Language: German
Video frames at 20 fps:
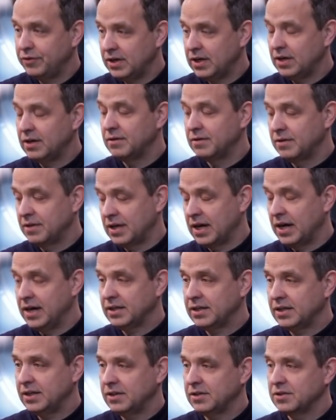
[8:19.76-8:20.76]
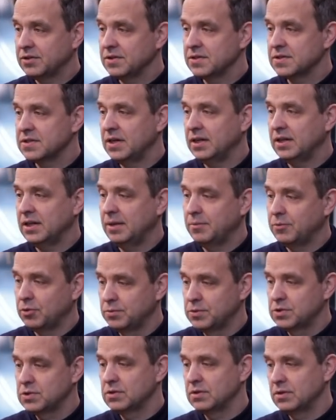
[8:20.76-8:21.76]
wieder dahingehend interessant, eben
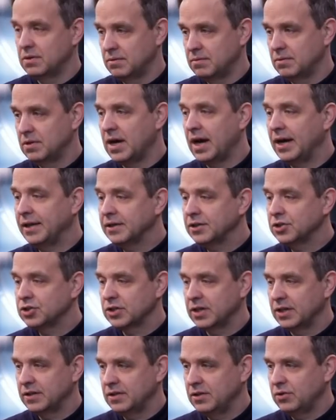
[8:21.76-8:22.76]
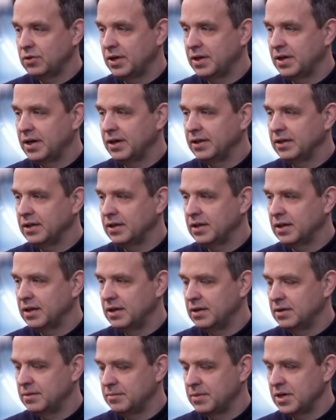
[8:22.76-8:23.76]
um eine andere Strategie oder einen anderen
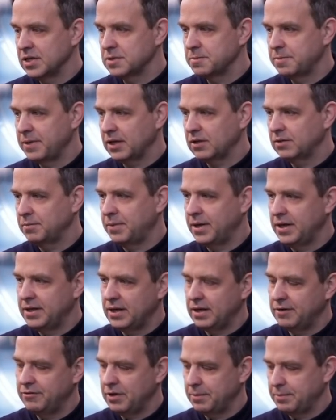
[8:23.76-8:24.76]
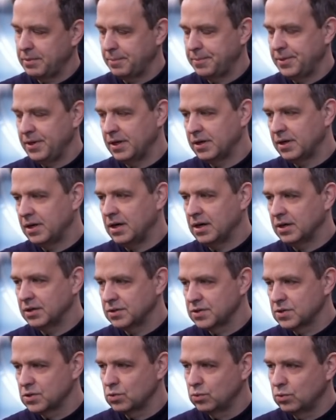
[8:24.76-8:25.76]
ähm, Aspekt bei der
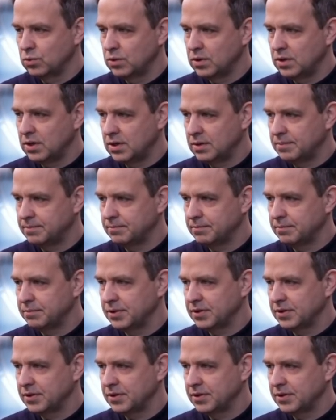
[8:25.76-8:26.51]
Wertpapieranlage zu ähm,